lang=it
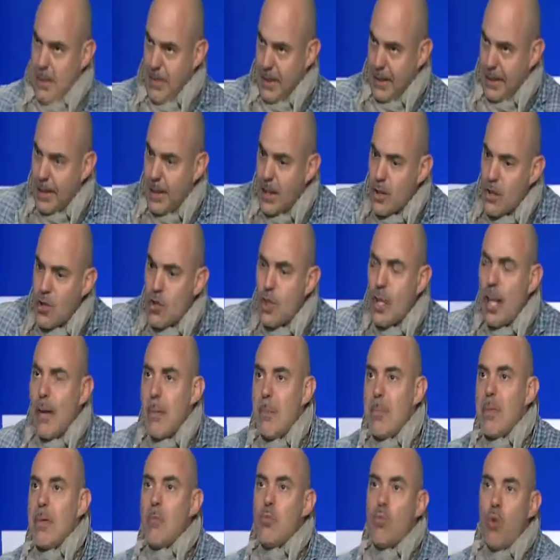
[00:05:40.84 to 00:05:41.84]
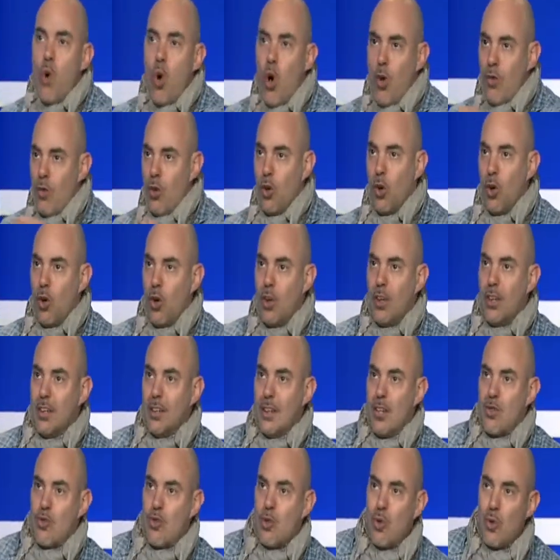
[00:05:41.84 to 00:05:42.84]
pienamente ragione, mi muovo eh,
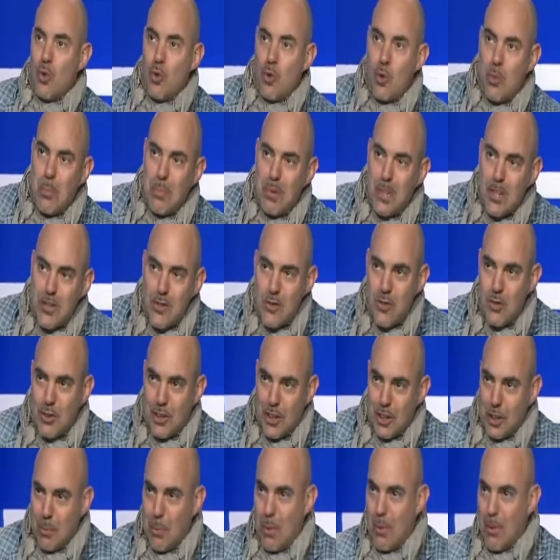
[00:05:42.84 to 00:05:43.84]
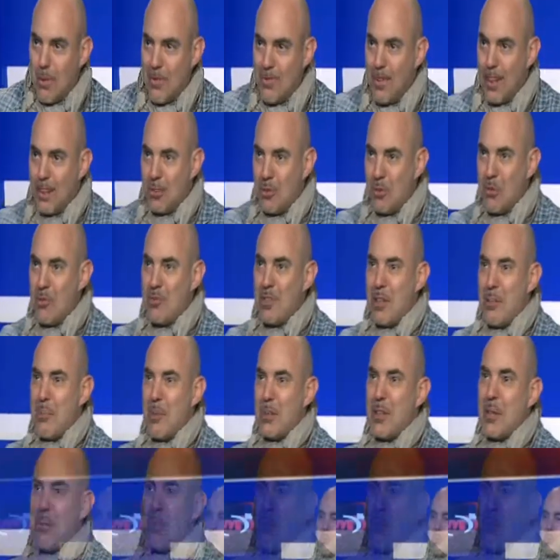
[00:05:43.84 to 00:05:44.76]
da solo un'obiezione dopo aver fatto un film da